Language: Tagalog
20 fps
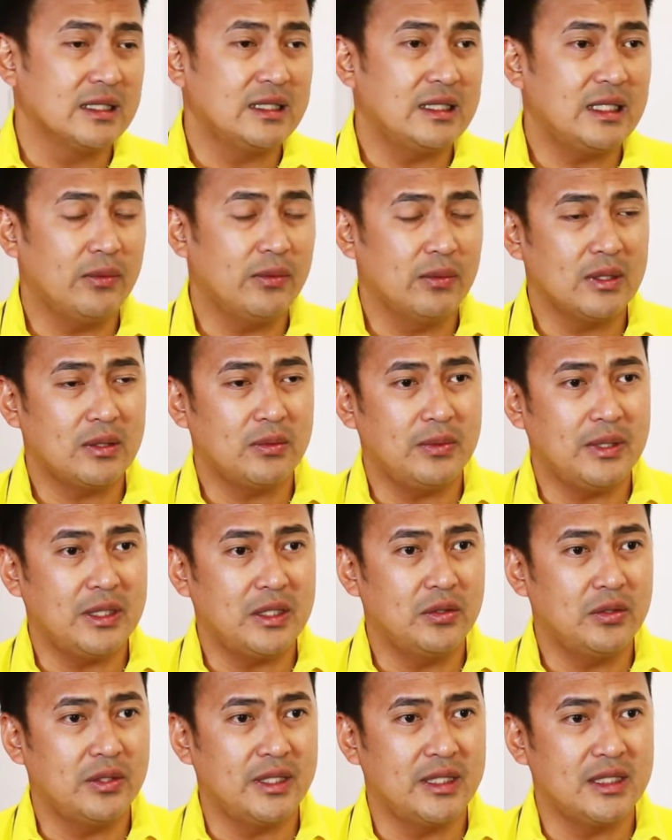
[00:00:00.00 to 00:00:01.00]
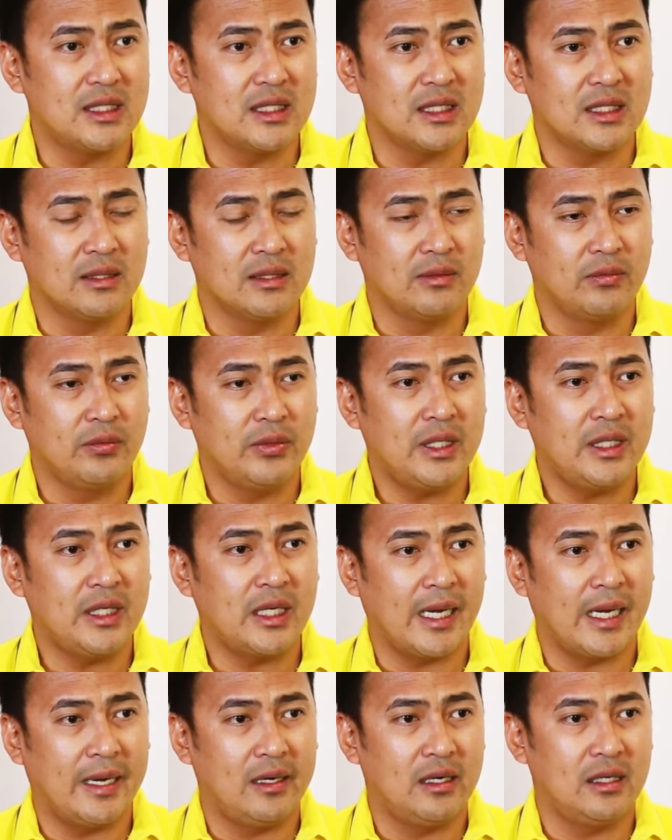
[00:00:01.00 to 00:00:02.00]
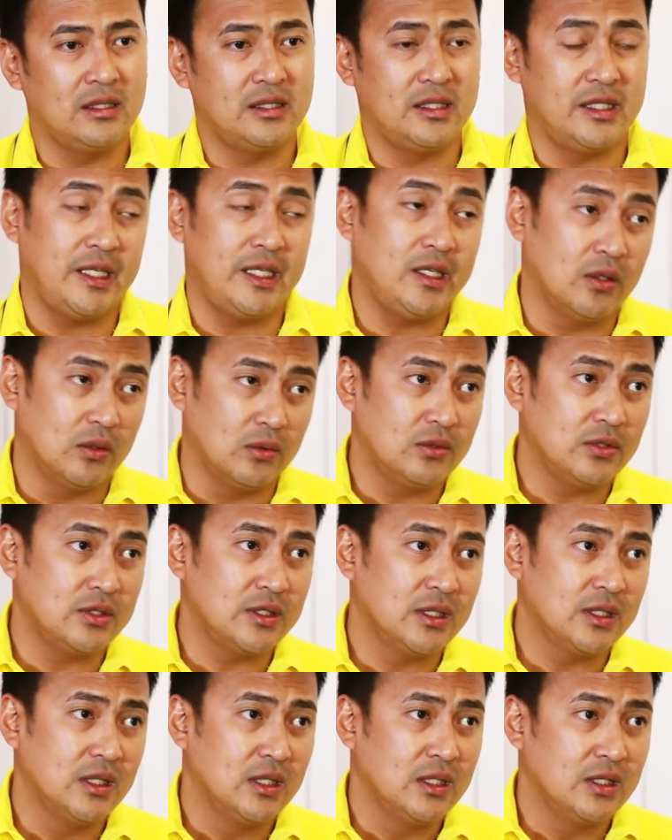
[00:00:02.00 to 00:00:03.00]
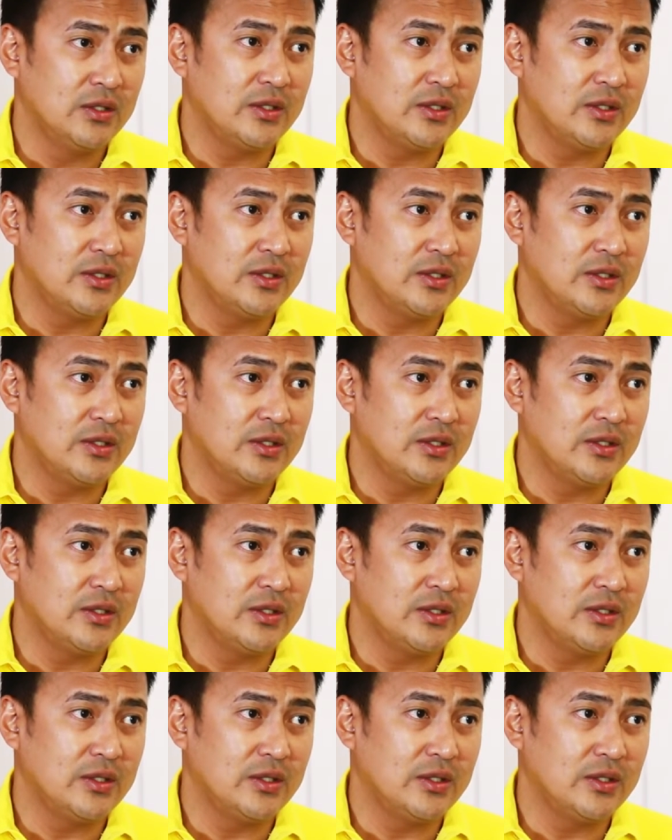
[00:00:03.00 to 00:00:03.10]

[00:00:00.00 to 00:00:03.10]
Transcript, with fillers: Kasi what we do is uh, we hire JOs,